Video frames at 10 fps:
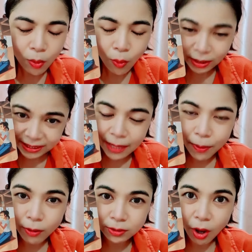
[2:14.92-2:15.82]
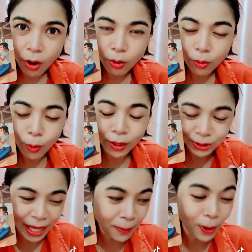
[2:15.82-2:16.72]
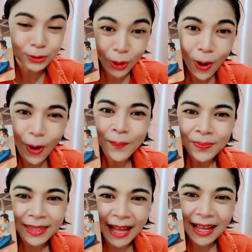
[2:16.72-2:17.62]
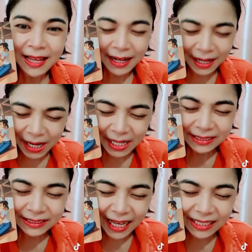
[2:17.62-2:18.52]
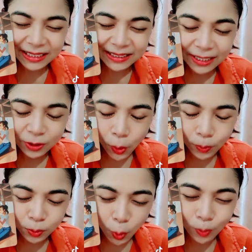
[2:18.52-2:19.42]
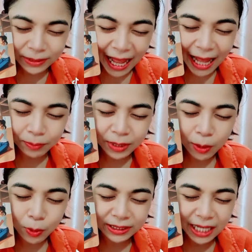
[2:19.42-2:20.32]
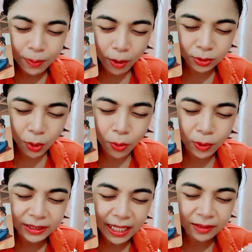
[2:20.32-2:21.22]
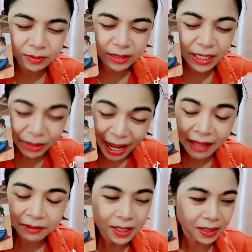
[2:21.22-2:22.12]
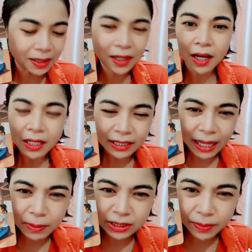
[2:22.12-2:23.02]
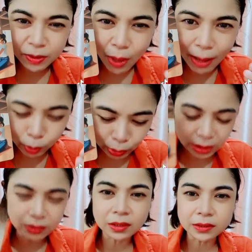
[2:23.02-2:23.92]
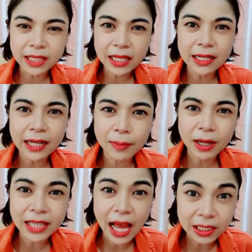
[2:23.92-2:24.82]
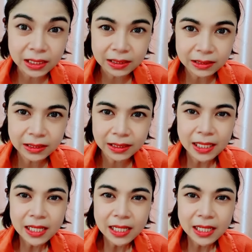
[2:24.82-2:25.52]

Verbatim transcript: หัวใจพองโตหัวใจพองโตนะ เออ ใจจะเต้นตมตูมตามนะ หัวใจพองโต หัวใจเต้นแรง เออ นะ มันจะมีความรู้สึกตื่นเต้นอะไรบางอย่างเกิดขึ้น